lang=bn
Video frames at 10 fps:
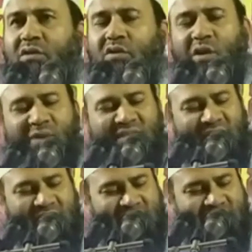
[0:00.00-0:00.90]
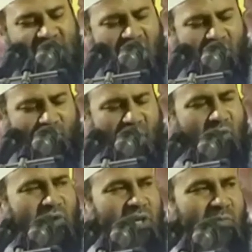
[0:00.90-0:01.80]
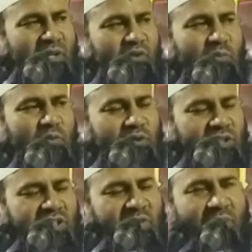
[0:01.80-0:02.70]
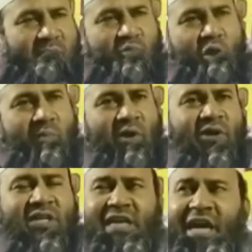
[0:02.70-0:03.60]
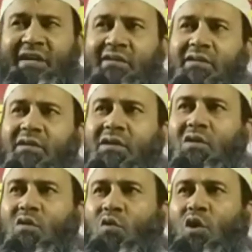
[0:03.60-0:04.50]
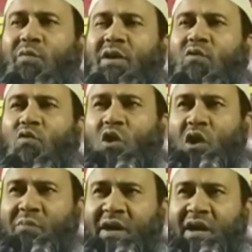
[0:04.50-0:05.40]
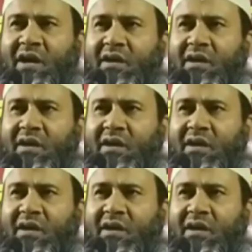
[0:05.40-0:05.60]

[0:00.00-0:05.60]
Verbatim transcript: রমাজানের সিয়াম পালনের মাধ্যমে অতীতের পাপ ক্ষমা হয়ে যায় অমন কমা